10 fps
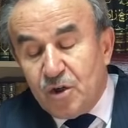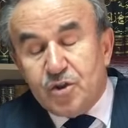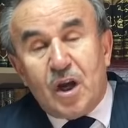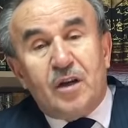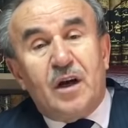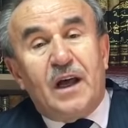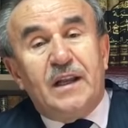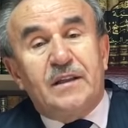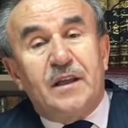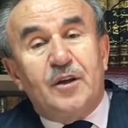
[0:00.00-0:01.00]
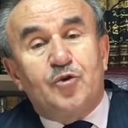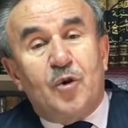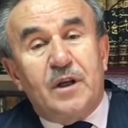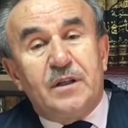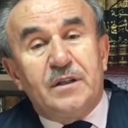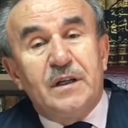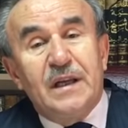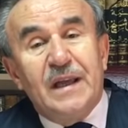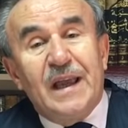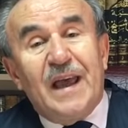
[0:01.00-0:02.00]
Çalgı aletleri çoğalır,
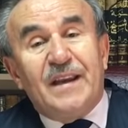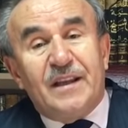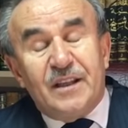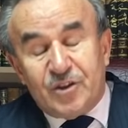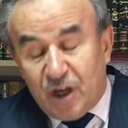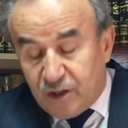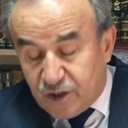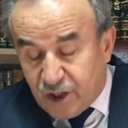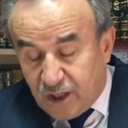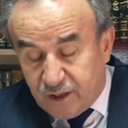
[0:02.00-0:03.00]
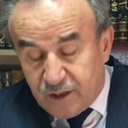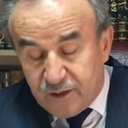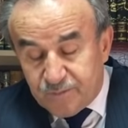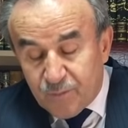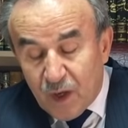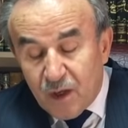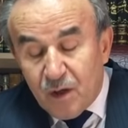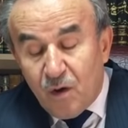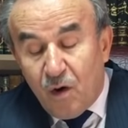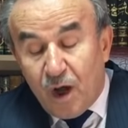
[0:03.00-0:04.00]
her yerde çalgı çalınır.
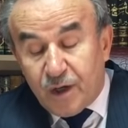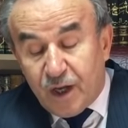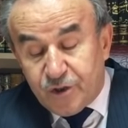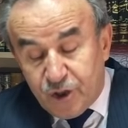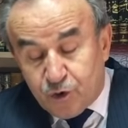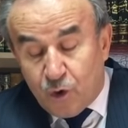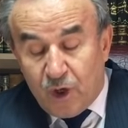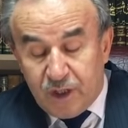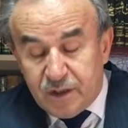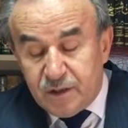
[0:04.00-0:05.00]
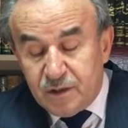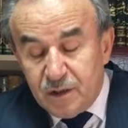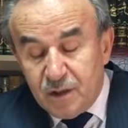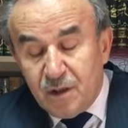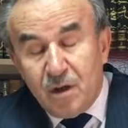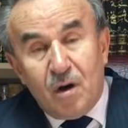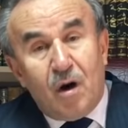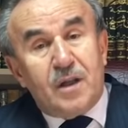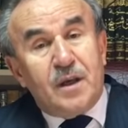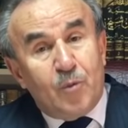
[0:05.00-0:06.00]
Anarşi çoğalır,
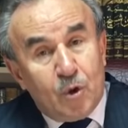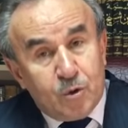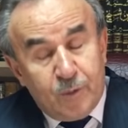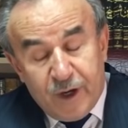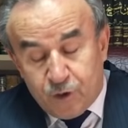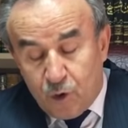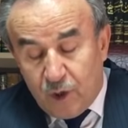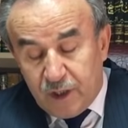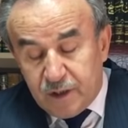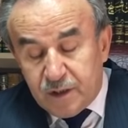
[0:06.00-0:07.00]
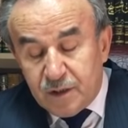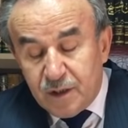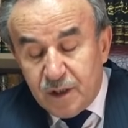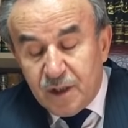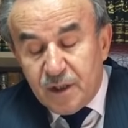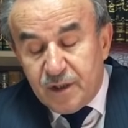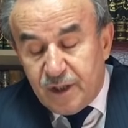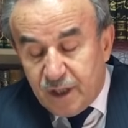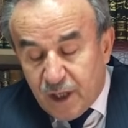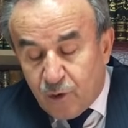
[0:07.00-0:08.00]
adam öldürmek çoğalır.
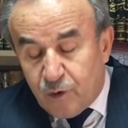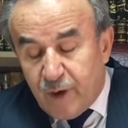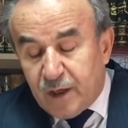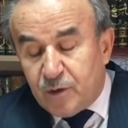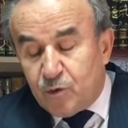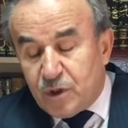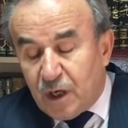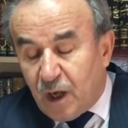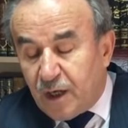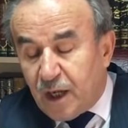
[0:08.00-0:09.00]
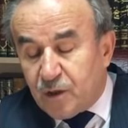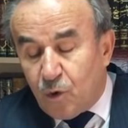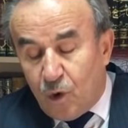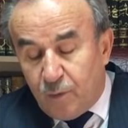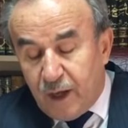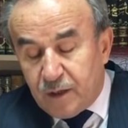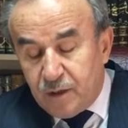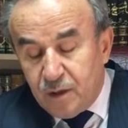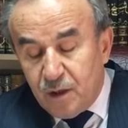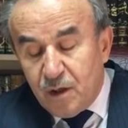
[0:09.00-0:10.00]
Dine uymak, güzel ahlaklı olmak
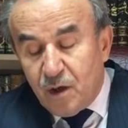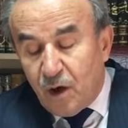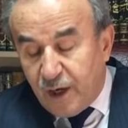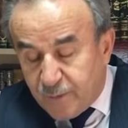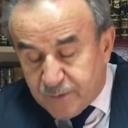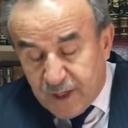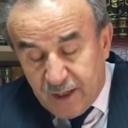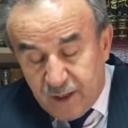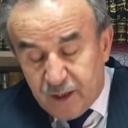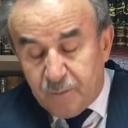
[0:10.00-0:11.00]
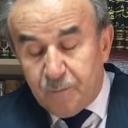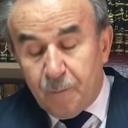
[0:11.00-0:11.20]
ayıp sayılır.